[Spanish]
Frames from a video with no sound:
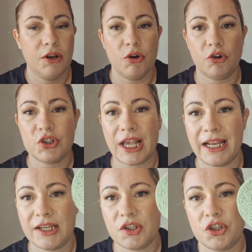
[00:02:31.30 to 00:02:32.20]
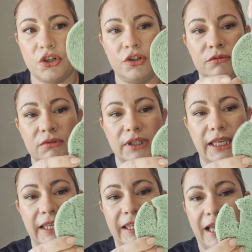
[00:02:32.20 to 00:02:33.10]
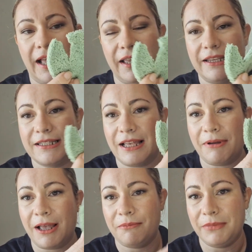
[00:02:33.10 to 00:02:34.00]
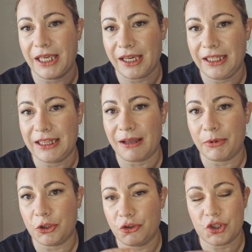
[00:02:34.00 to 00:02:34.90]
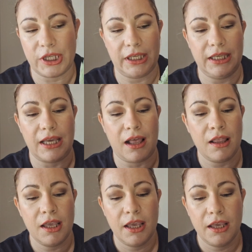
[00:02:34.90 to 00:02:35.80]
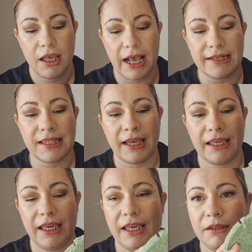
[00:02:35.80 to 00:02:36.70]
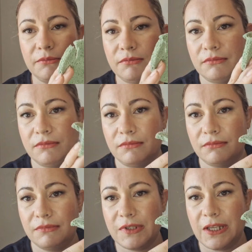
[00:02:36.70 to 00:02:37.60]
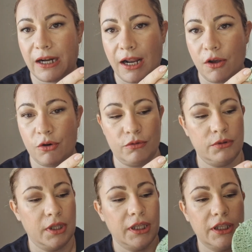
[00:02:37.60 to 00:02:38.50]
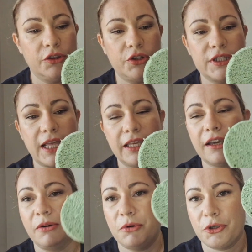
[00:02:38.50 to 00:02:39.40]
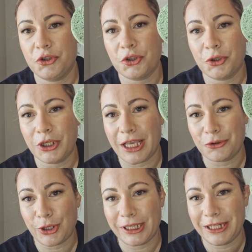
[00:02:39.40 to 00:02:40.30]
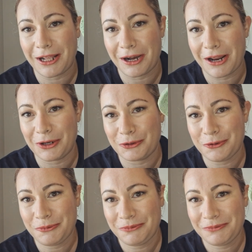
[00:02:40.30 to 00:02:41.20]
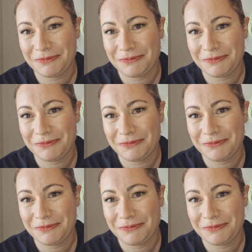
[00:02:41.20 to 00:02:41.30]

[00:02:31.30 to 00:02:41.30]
Luego sale esto, que ya estaba viejita, pero yo seguía, hasta que mm, se rajó. Y entonces ya dije, bueno, yo creo que ya toca tirarla, ¿no?